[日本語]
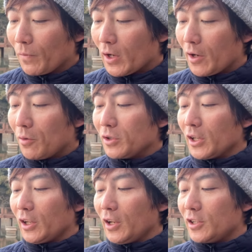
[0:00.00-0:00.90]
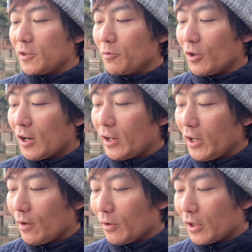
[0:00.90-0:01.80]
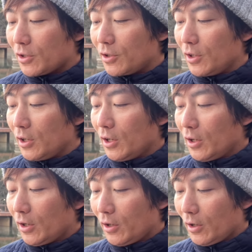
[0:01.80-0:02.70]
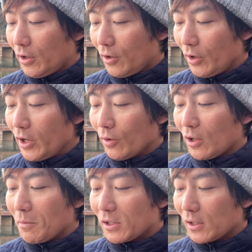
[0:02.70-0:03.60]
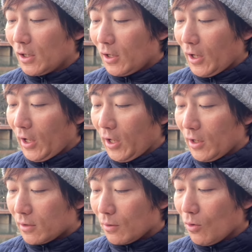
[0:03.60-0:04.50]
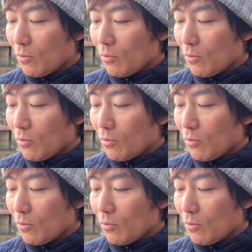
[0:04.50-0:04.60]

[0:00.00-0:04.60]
ヤヒロコーチはディフェンシブ側に私より寄っています。えー、そこ